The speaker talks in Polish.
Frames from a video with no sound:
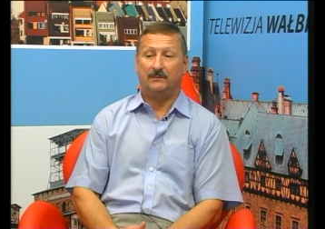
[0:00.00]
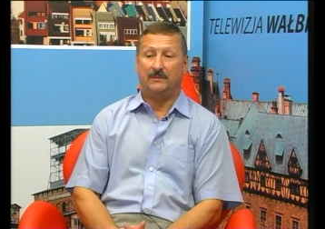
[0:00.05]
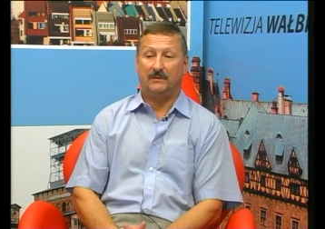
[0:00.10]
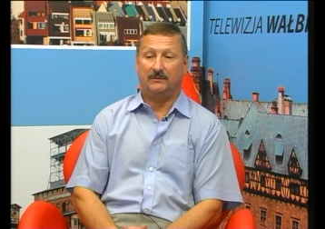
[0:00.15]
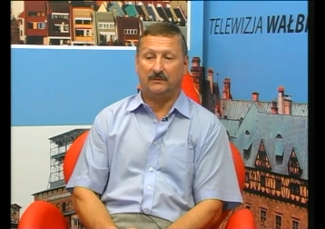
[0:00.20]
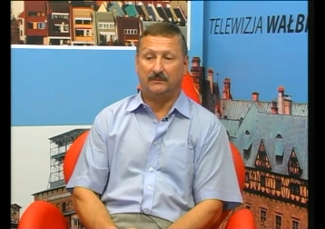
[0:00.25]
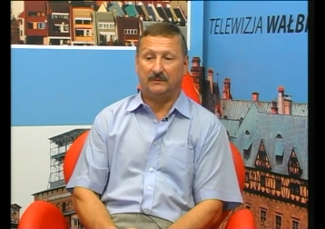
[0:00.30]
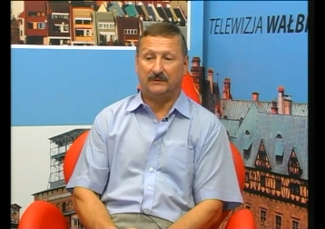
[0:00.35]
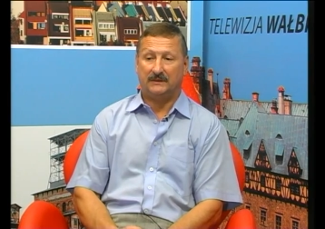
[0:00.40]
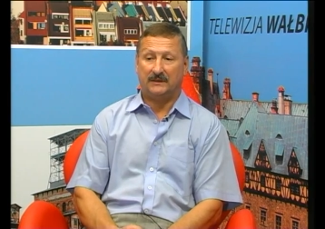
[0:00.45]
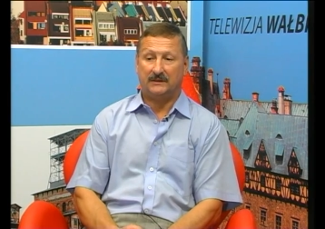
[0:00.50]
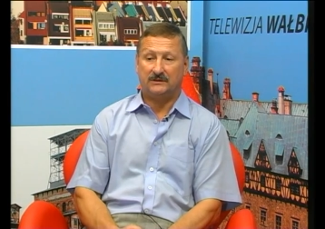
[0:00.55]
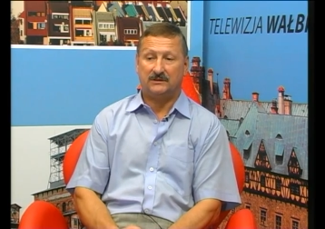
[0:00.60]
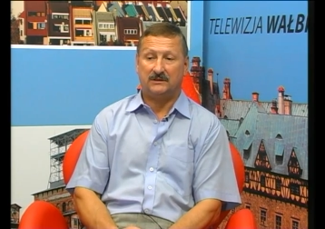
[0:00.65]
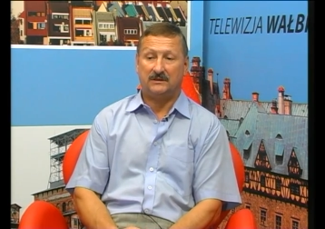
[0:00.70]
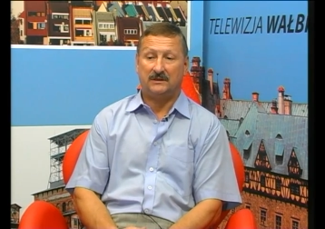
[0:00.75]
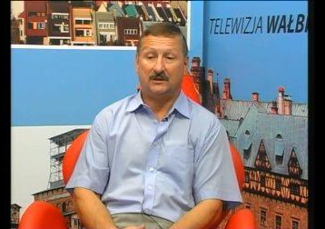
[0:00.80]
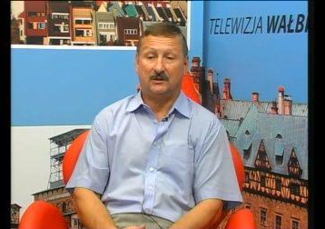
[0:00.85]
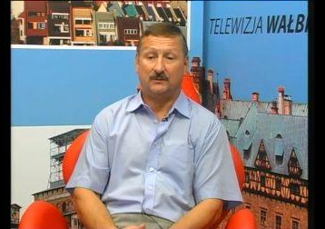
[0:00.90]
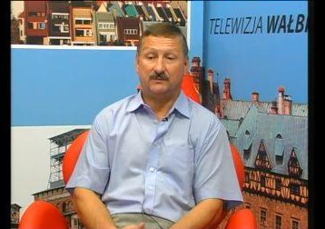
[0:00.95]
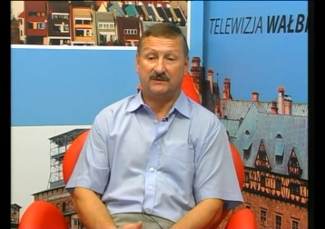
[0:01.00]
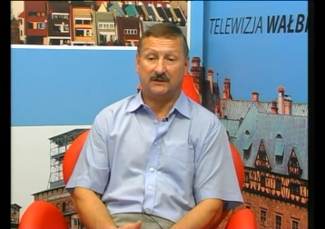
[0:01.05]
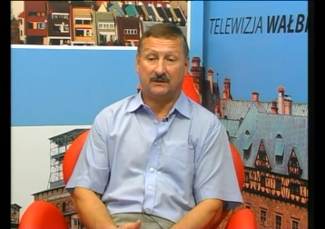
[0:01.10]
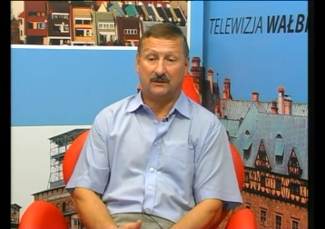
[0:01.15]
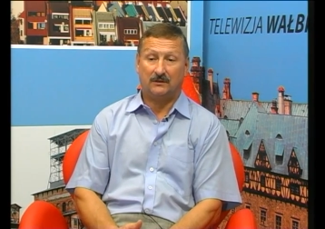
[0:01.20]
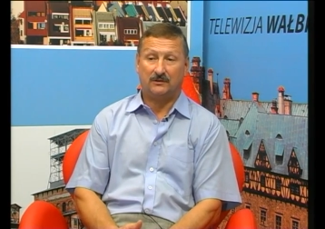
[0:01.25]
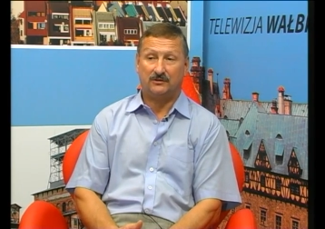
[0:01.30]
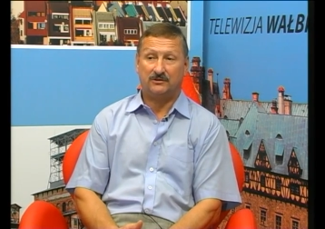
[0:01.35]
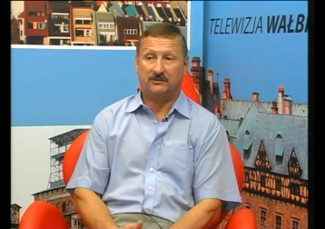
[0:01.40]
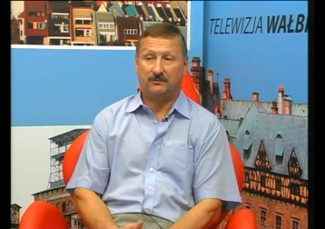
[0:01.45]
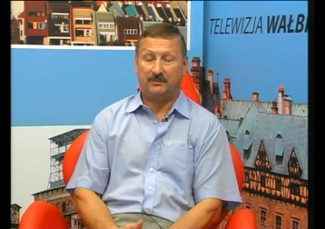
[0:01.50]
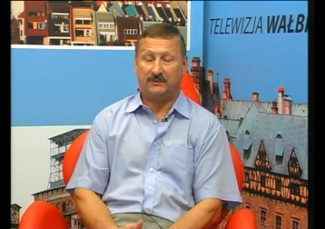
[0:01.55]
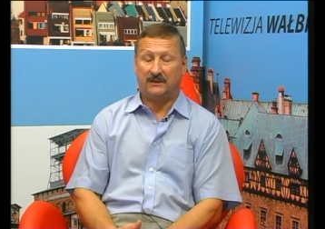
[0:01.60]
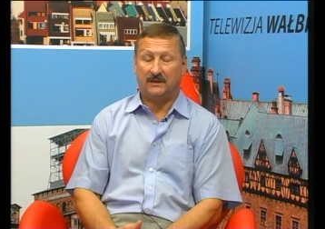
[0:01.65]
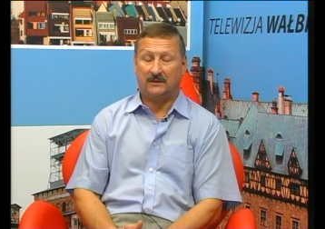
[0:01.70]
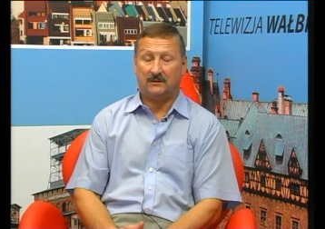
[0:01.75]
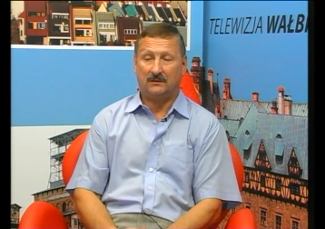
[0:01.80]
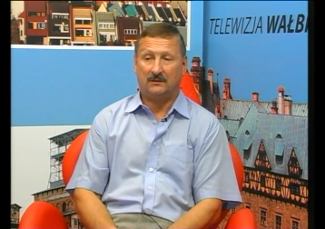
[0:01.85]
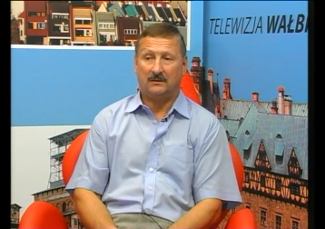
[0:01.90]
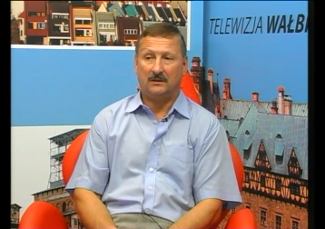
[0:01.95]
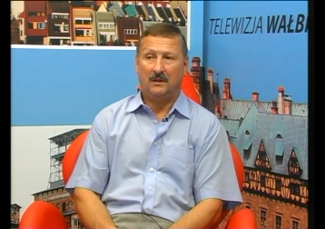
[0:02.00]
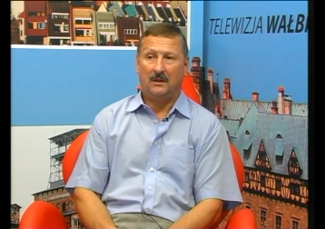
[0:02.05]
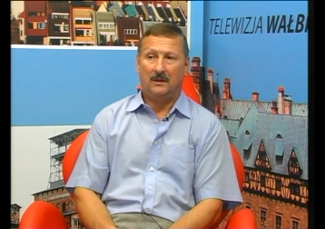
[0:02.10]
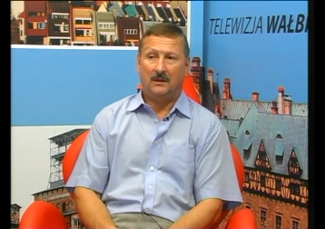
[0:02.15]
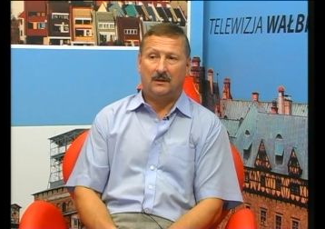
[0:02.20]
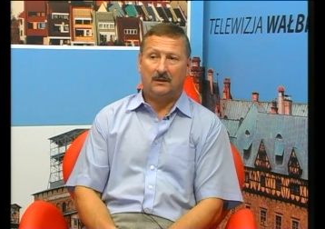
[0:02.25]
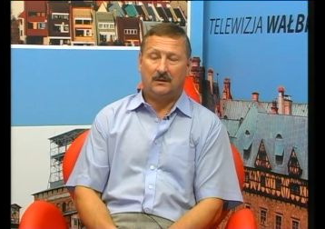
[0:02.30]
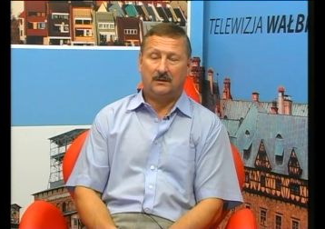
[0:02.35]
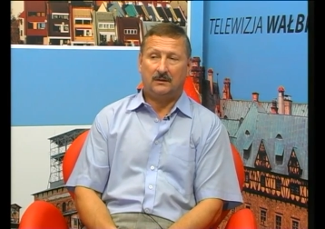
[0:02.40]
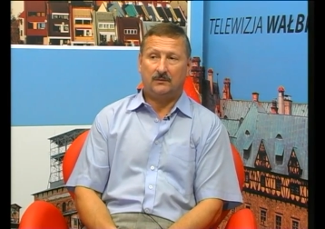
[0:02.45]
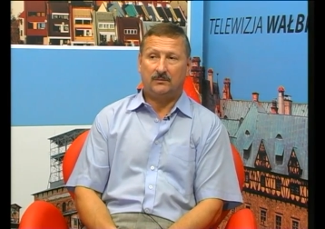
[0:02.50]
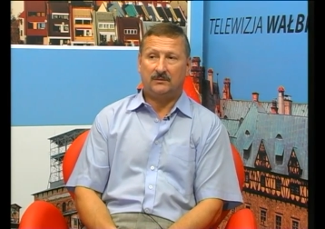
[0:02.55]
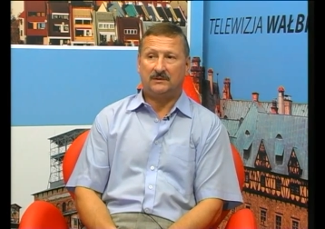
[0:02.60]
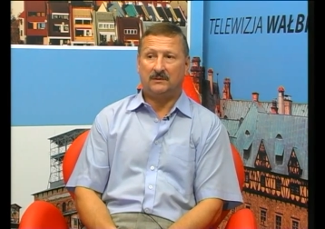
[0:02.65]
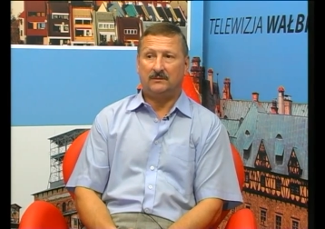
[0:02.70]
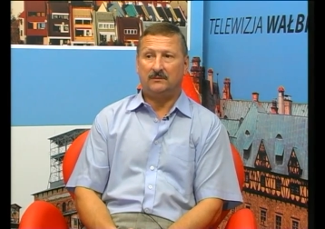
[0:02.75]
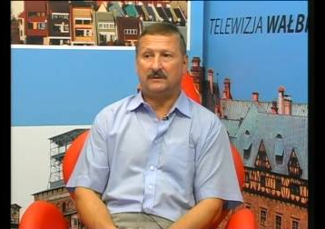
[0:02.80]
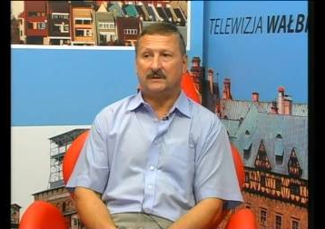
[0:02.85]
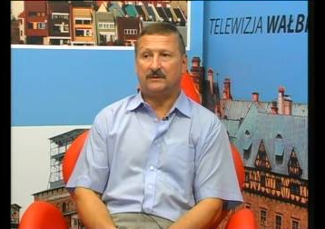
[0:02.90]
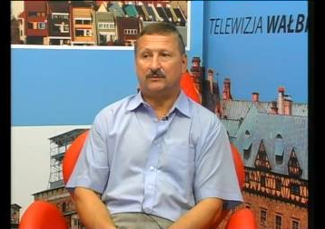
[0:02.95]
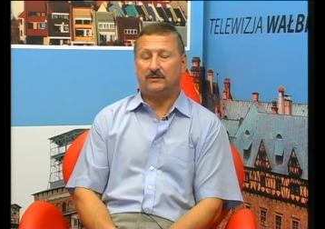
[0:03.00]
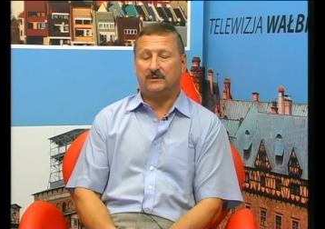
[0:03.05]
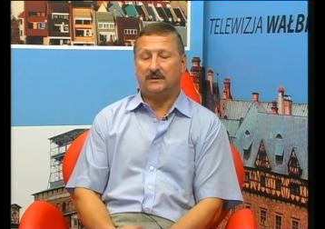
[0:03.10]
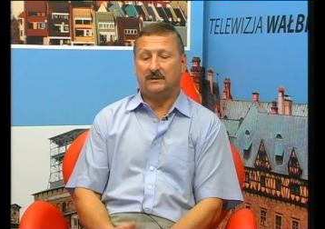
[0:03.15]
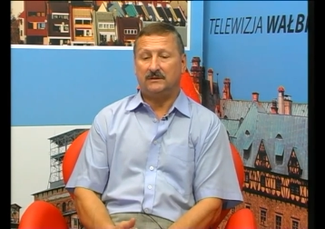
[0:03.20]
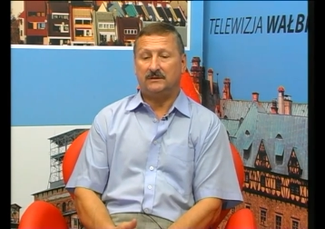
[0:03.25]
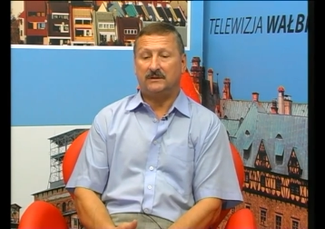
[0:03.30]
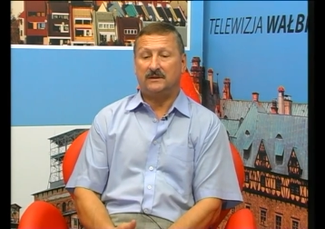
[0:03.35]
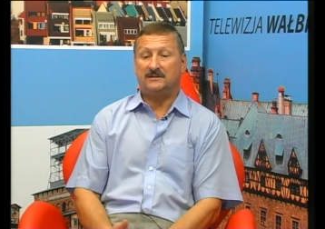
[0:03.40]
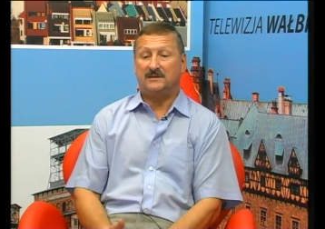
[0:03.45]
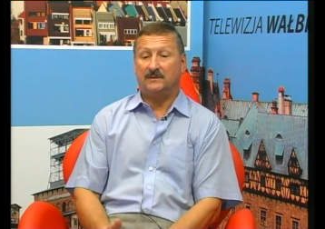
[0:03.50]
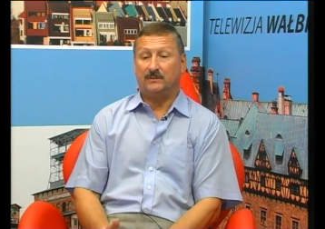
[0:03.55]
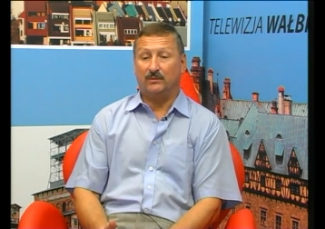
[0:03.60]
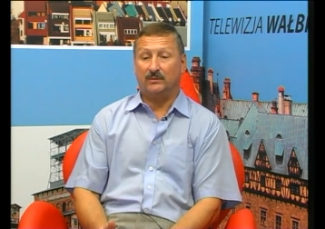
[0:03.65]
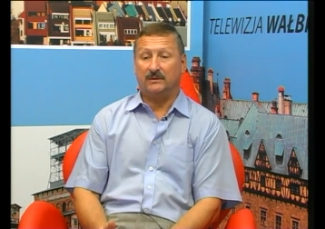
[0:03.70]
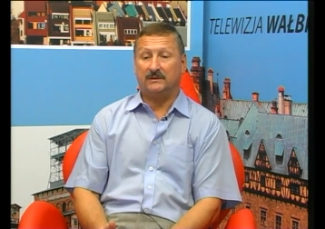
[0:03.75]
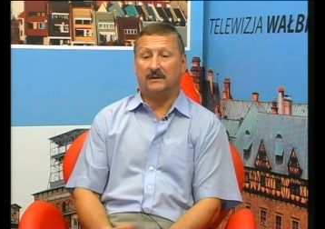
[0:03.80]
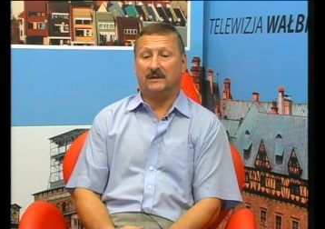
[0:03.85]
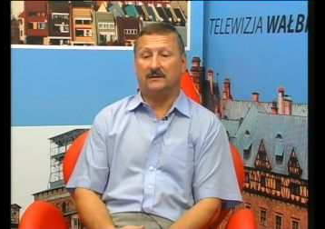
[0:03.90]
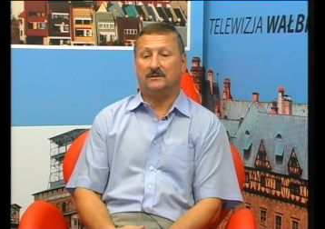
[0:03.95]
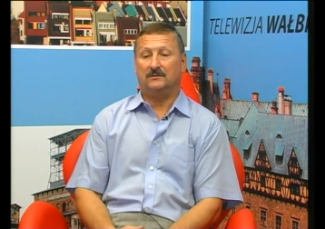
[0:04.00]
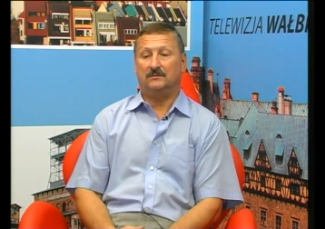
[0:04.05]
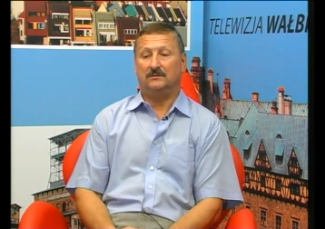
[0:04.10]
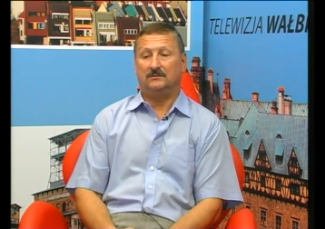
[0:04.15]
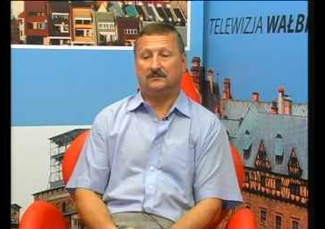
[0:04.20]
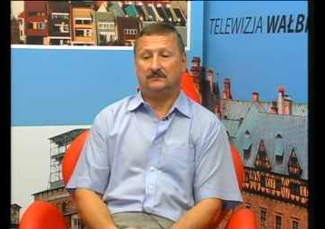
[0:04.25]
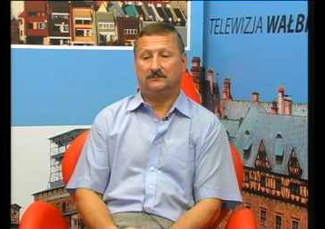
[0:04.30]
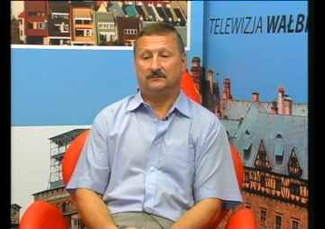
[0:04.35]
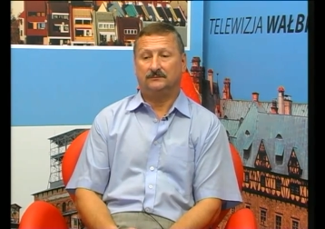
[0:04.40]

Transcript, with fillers: pełnym etacie jako psycholog czy pedagog, y, są zatrudnieni teraz na pół etatu.